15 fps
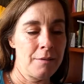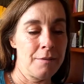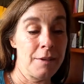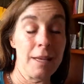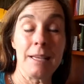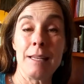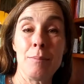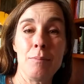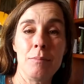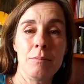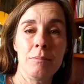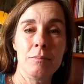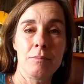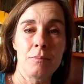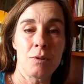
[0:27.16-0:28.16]
Wir
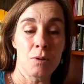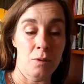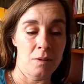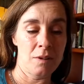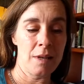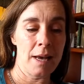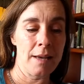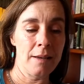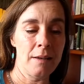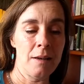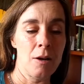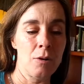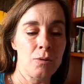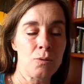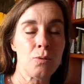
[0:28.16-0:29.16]
erleben zurzeit
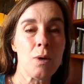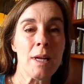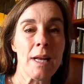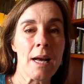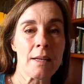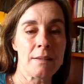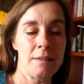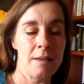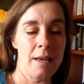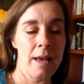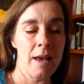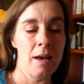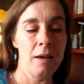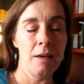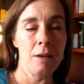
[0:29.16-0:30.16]
laut
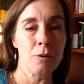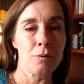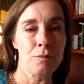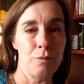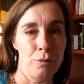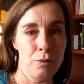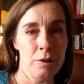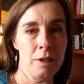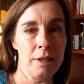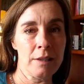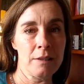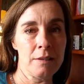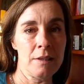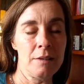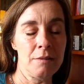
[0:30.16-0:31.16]
UNHCR, laut
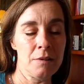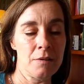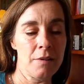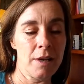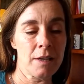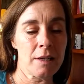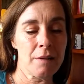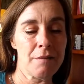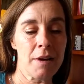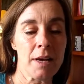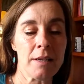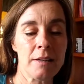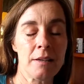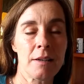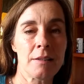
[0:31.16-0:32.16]
Flüchtlingshilfswerk der
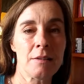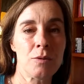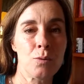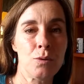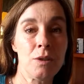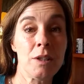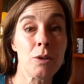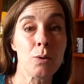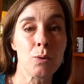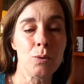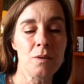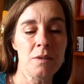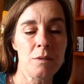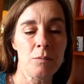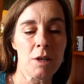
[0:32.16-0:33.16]
Vereinten Nationen, die
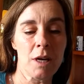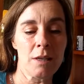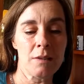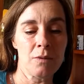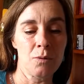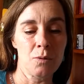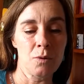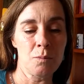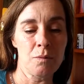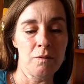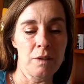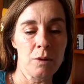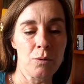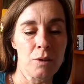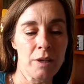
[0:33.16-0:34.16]
größte
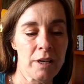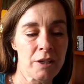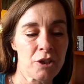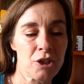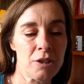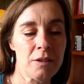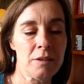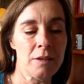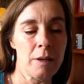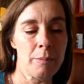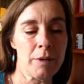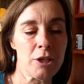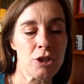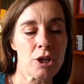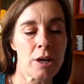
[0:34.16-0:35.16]
Migrationsbewegung in der Geschichte der
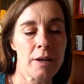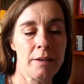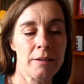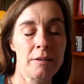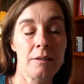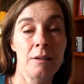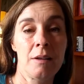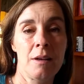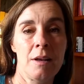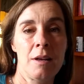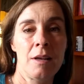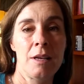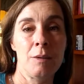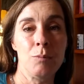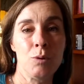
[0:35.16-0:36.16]
Menschheit.
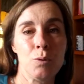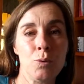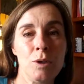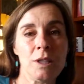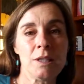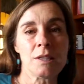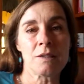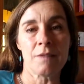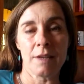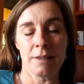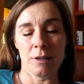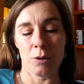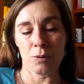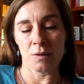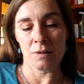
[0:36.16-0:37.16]
Im Juni
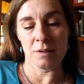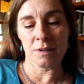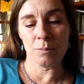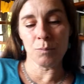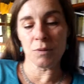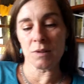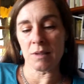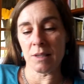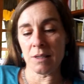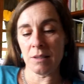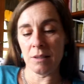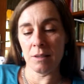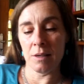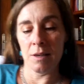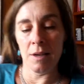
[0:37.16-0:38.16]

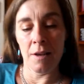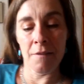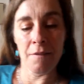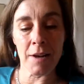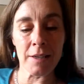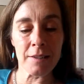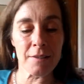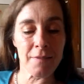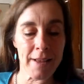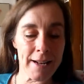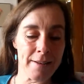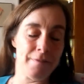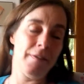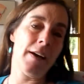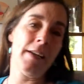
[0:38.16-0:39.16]
2017 waren es
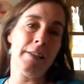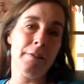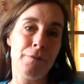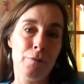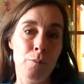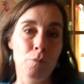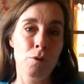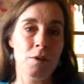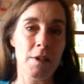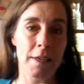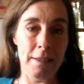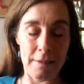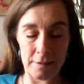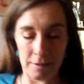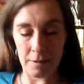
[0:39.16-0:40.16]
weltweit
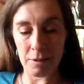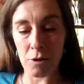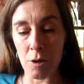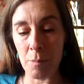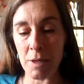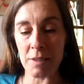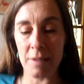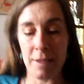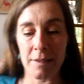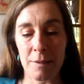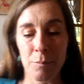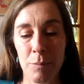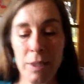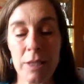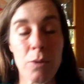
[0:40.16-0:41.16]

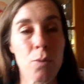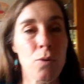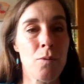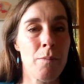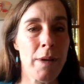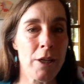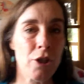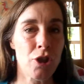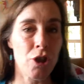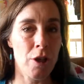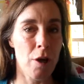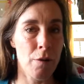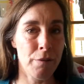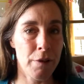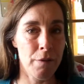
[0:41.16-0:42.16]
65,6 Millionen
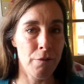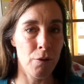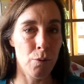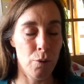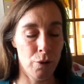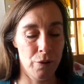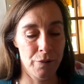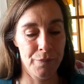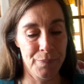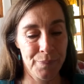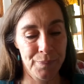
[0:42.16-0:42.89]
Menschen auf der Flucht.